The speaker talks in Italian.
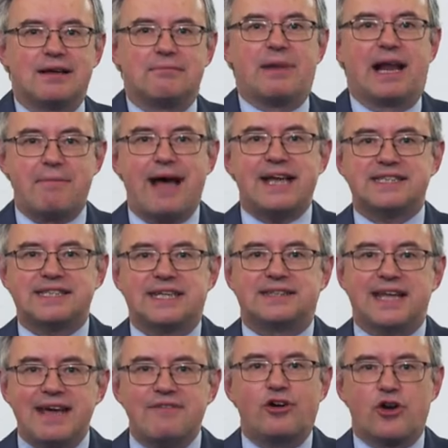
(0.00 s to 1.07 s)
ma le masse
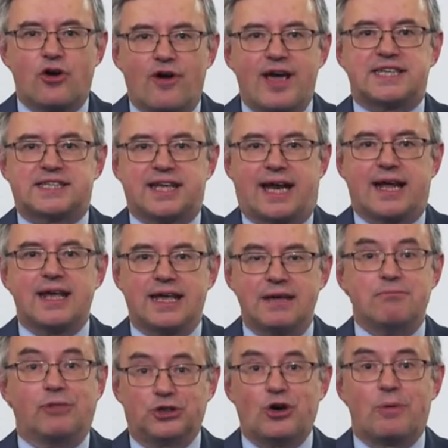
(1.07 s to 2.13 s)
devono essere
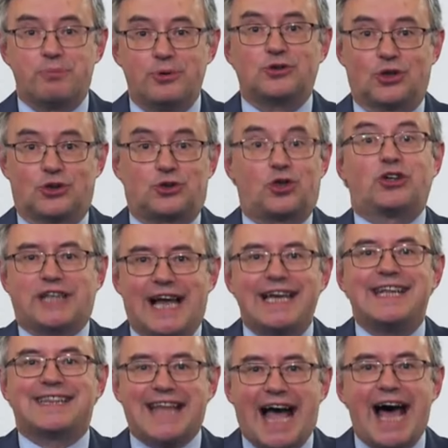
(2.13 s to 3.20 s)
in modo appunto
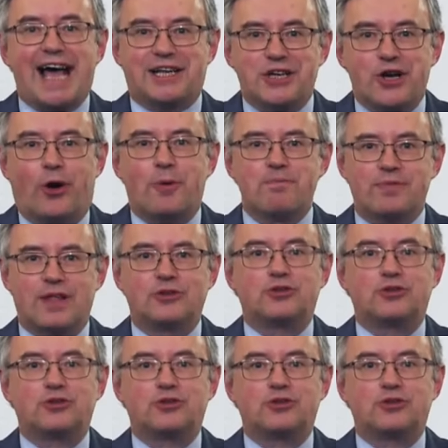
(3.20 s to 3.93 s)
totalitario